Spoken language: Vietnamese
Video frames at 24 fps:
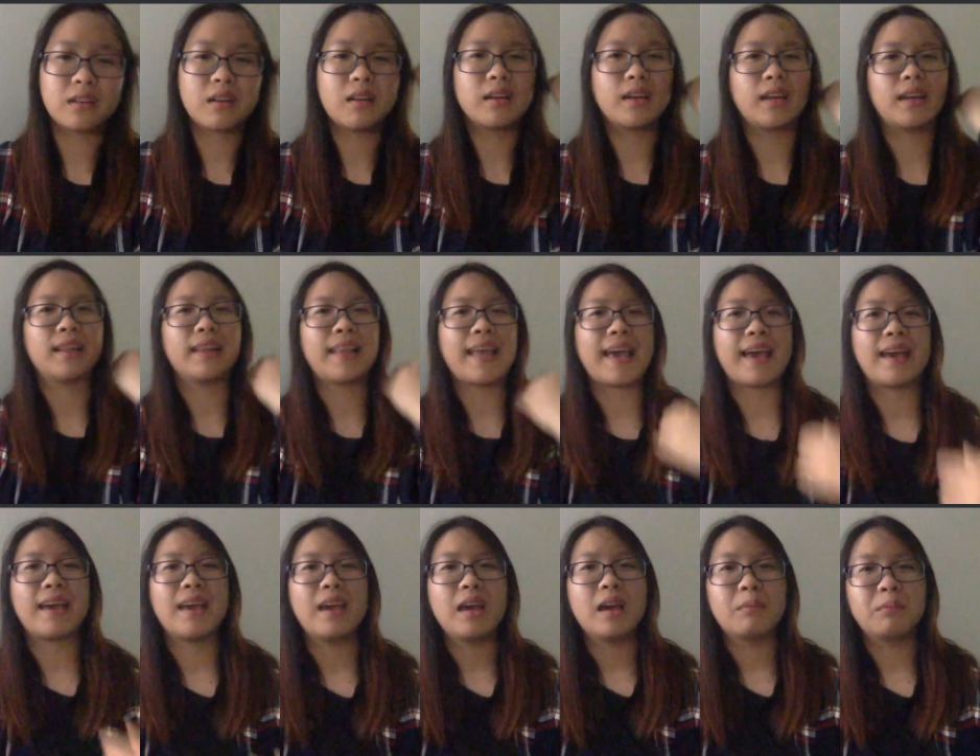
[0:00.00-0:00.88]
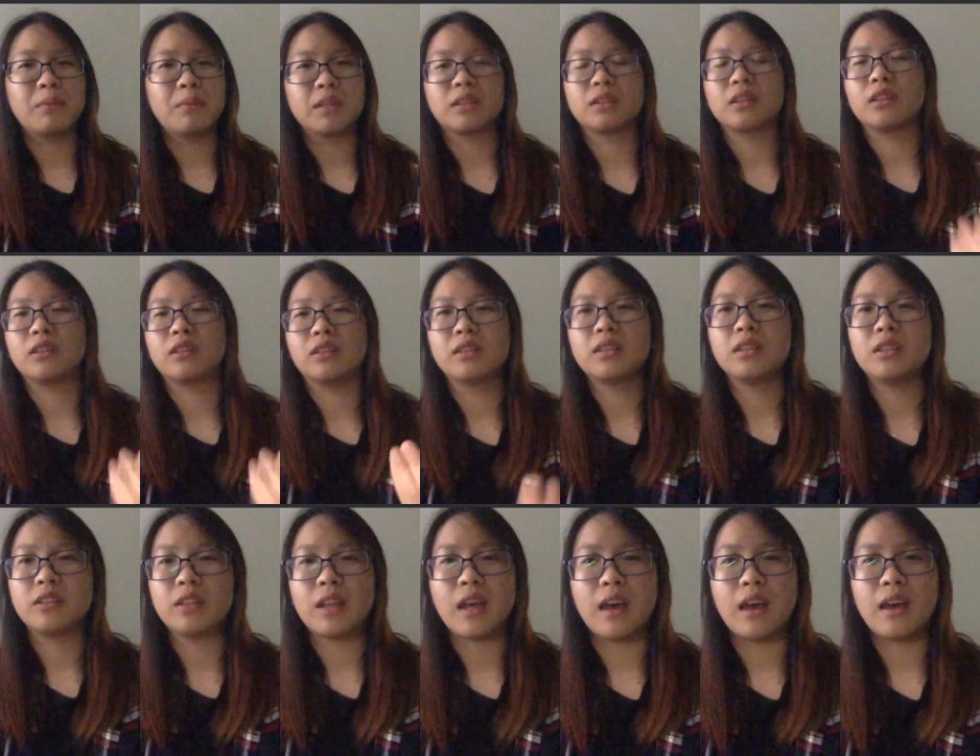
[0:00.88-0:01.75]
có nghĩa là mình tưởng
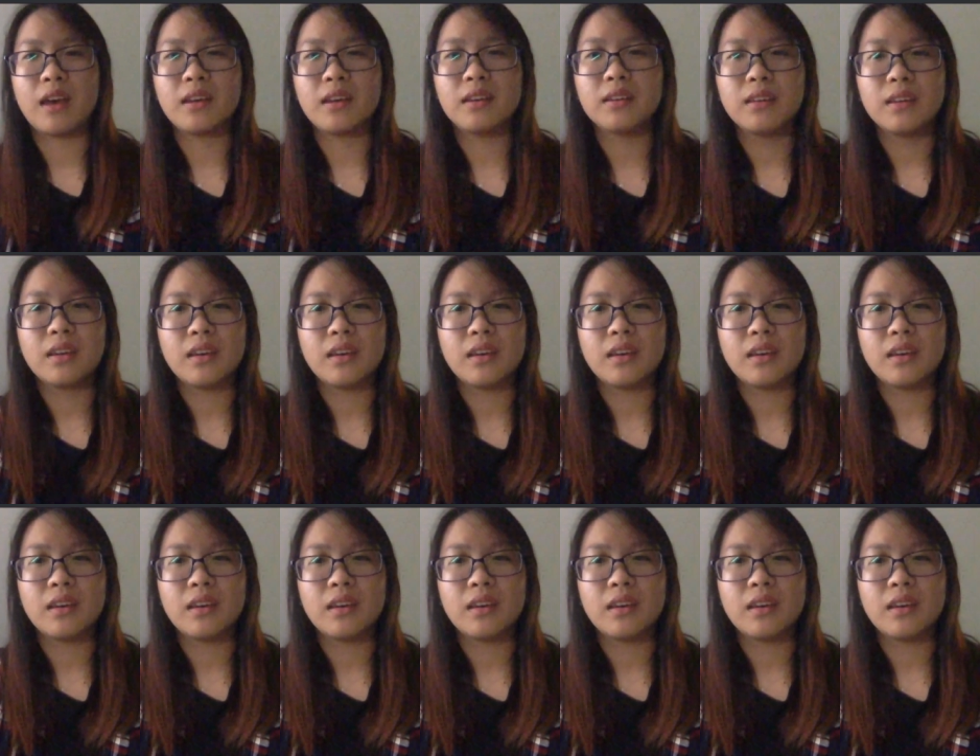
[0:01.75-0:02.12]
như thế